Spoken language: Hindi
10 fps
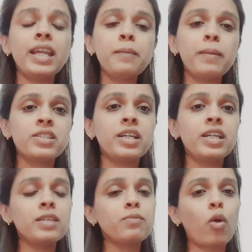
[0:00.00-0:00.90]
एनी
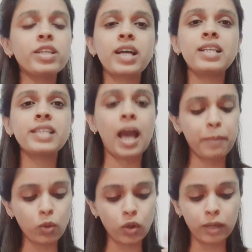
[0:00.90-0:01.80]
परसेंटेज बॉयज़ गर्ल्स यहाँ
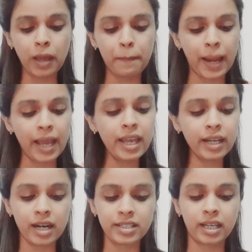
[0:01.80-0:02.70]
पे कोई भी अप्लाई
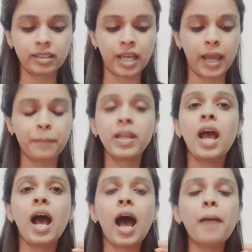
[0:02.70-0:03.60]
कर सकता है
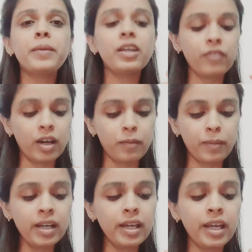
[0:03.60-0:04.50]
आपकी
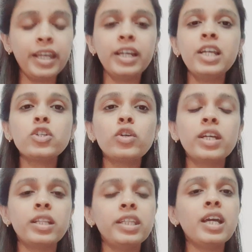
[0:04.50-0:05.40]
वर्बल इंग्लिश और
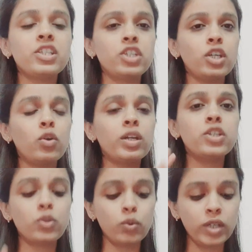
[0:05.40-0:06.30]
हिंदी अच्छी होना
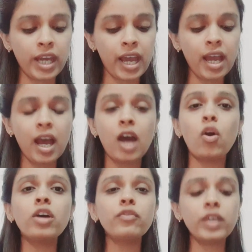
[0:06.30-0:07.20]
ज़रूरी है
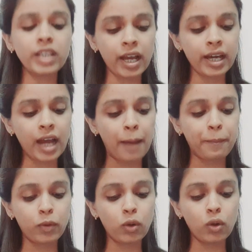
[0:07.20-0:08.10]
अलोंग विद अगर
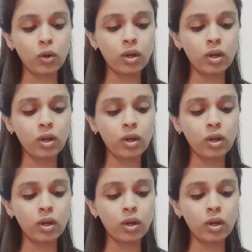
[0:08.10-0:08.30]
आपको